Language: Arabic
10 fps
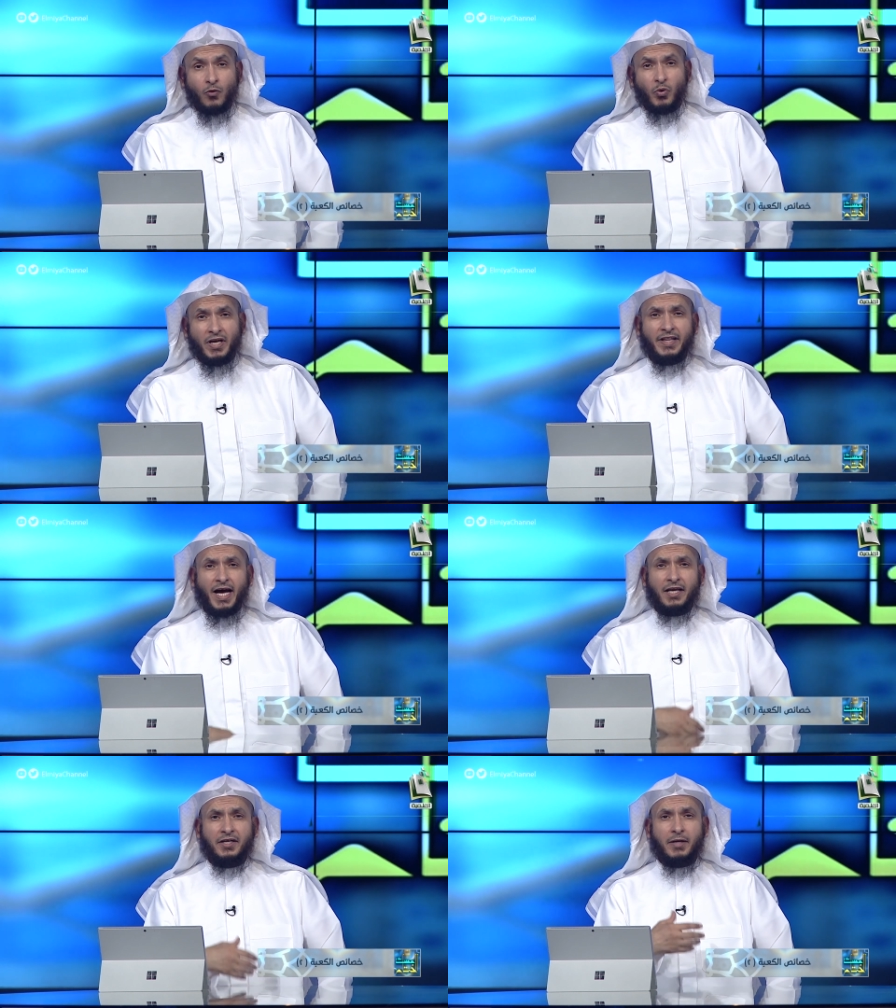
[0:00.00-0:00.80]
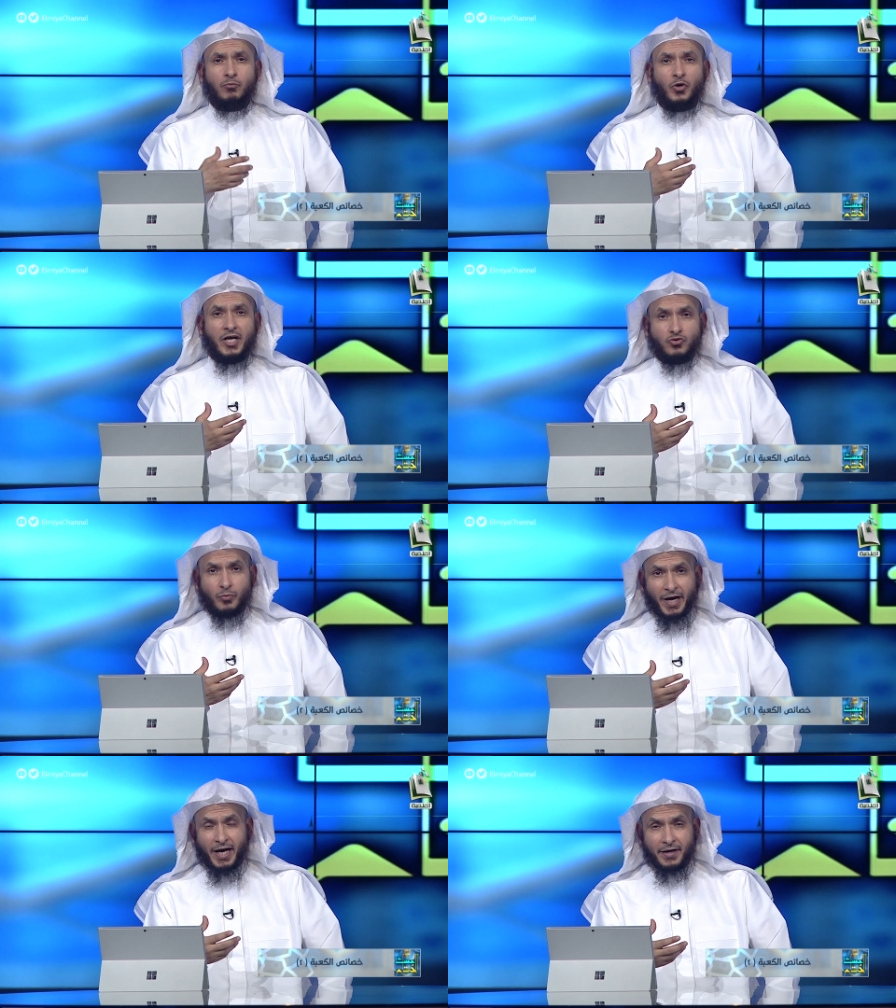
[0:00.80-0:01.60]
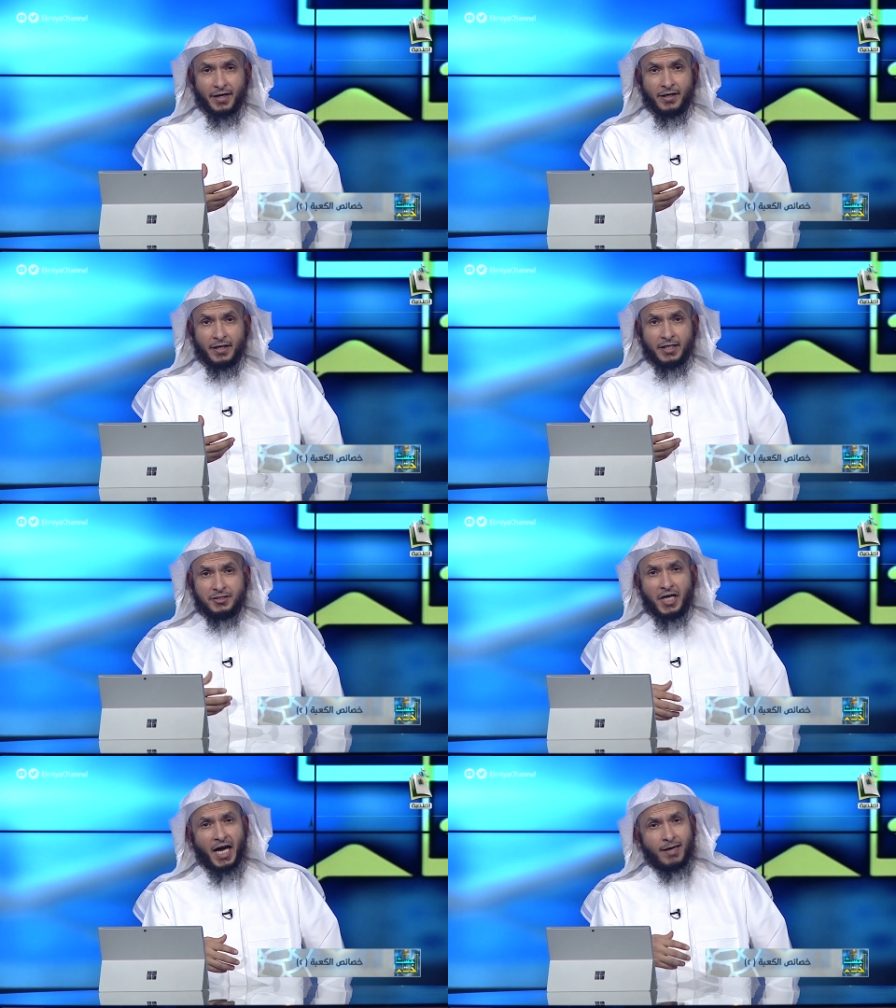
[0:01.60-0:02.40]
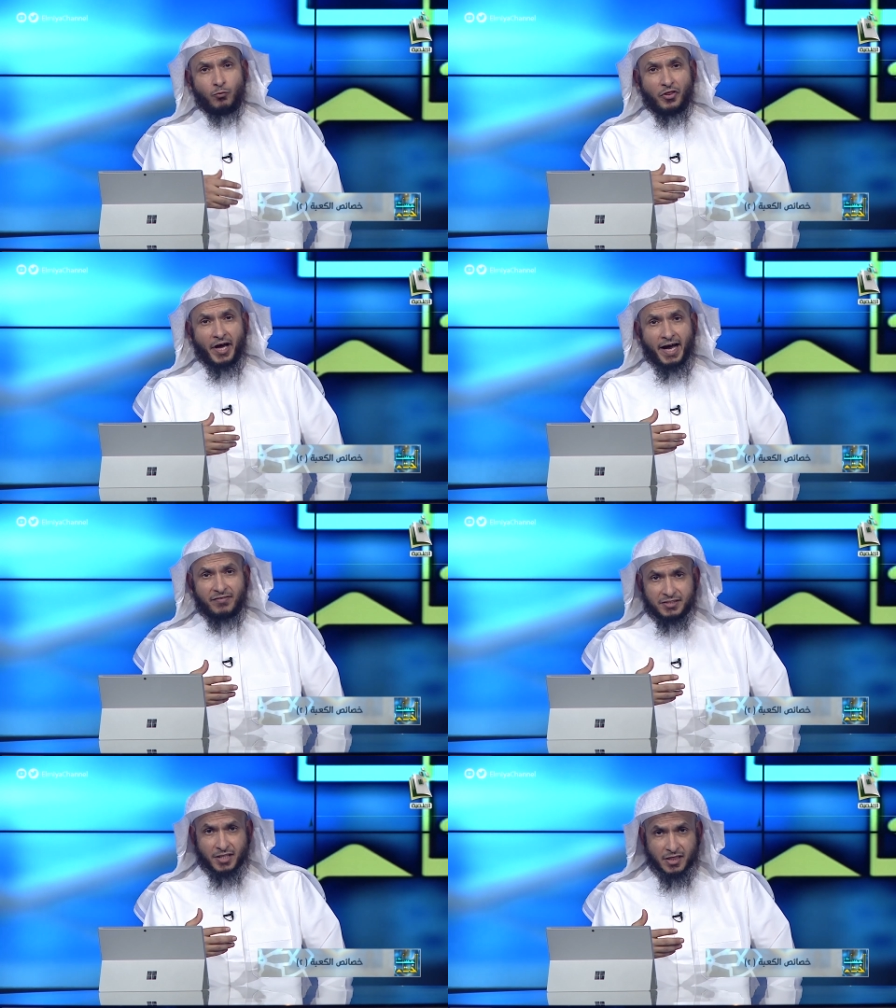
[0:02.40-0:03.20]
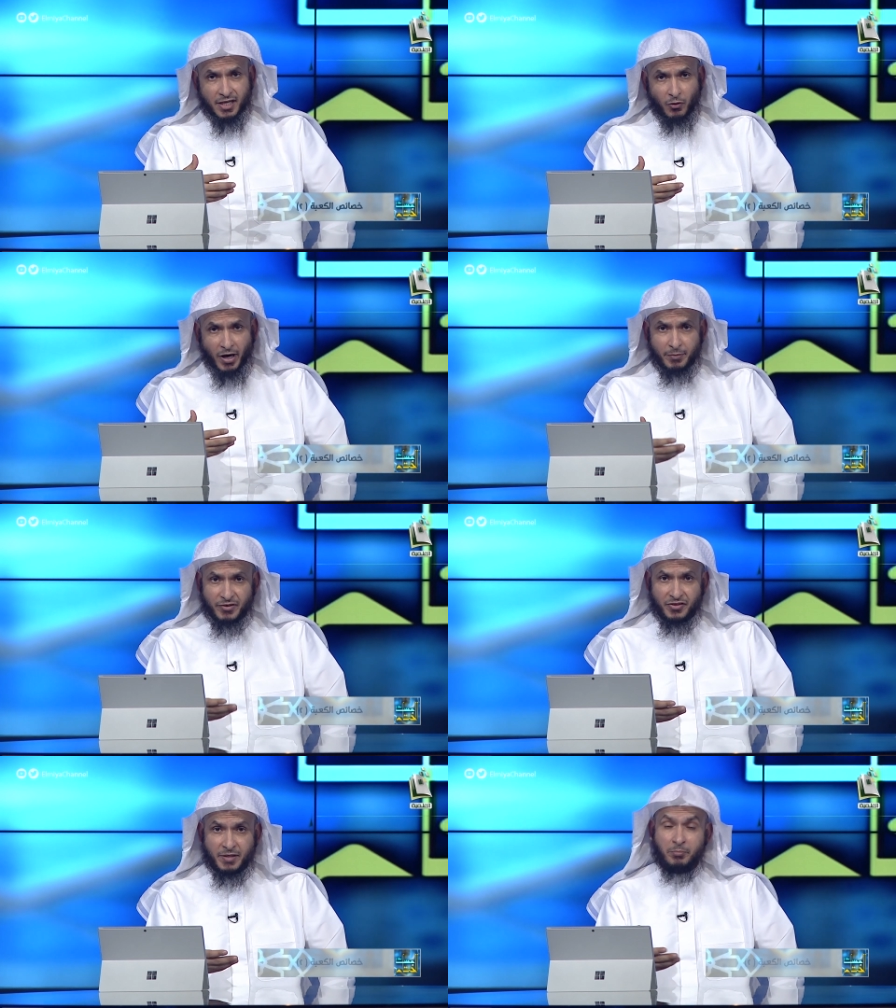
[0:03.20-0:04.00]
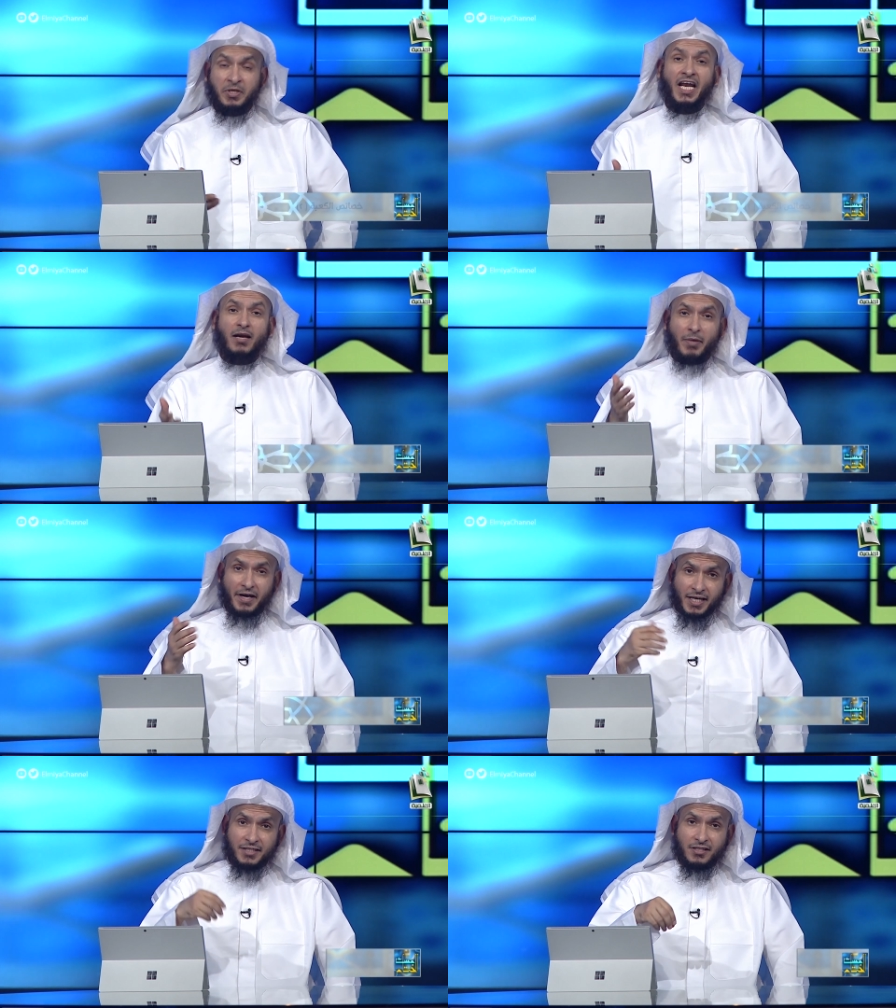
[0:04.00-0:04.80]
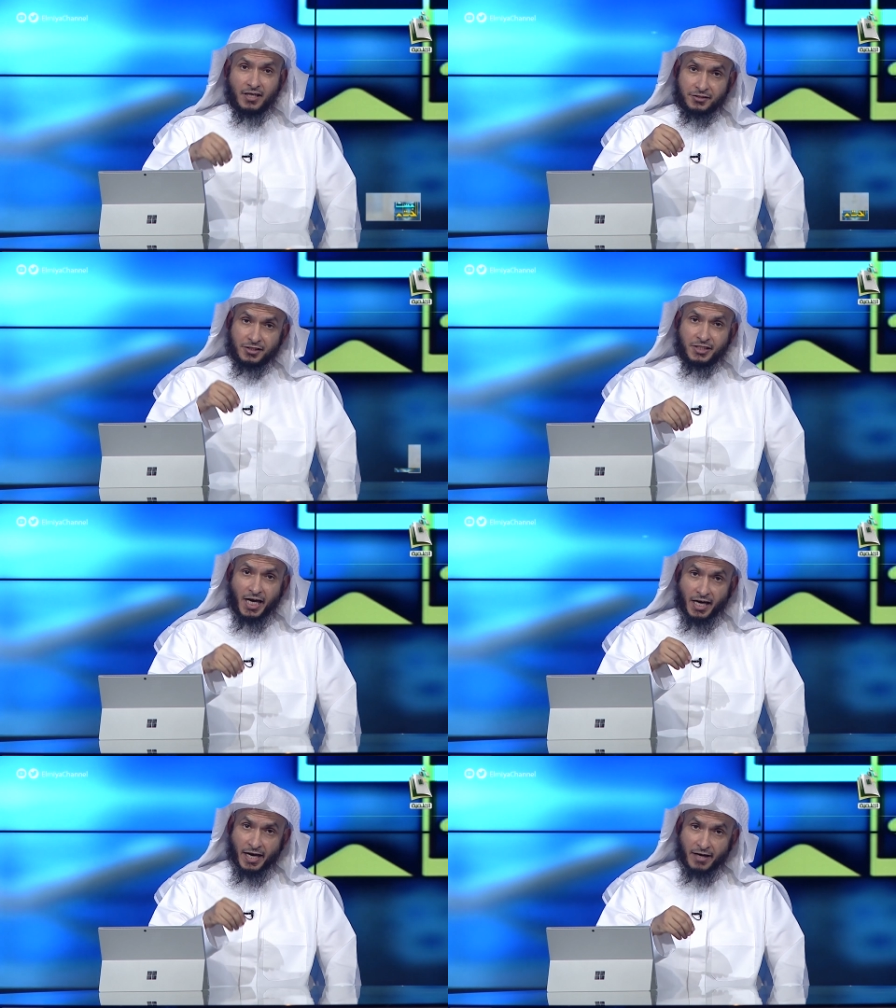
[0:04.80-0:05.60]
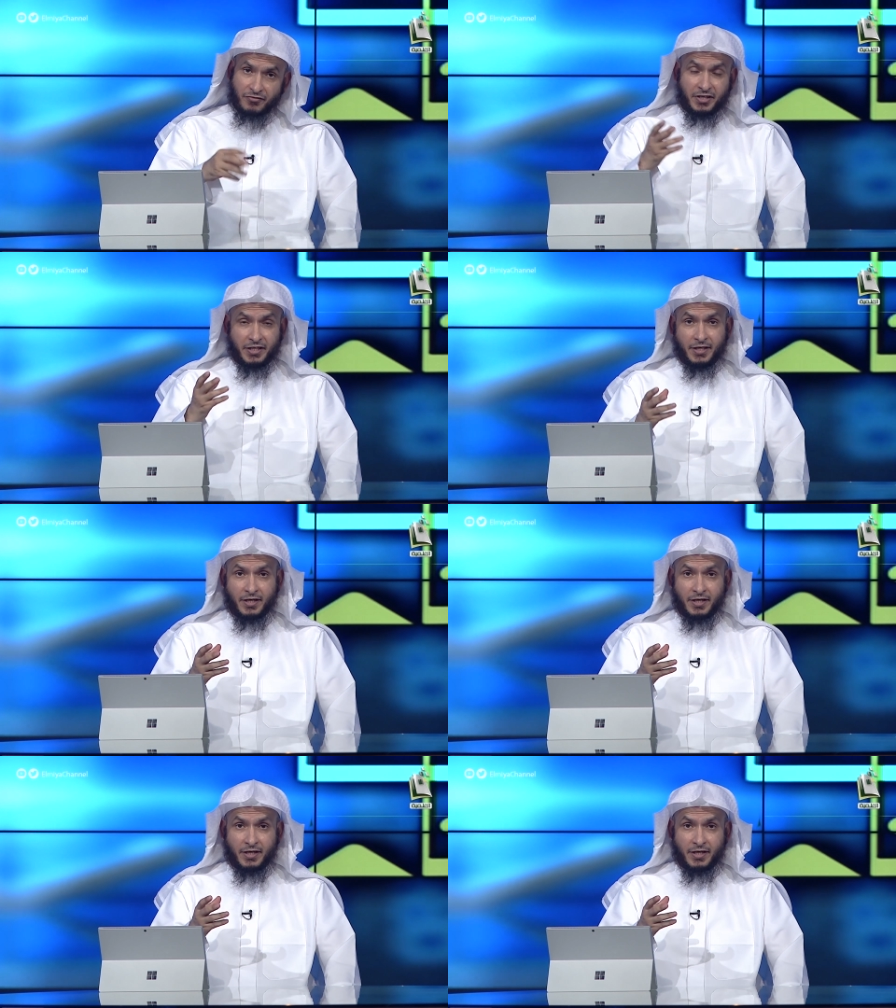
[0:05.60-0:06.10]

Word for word: ولذلك ربنا سبحانه جعل مضاعفه الثواب فيه من البركه التي جعلها فيه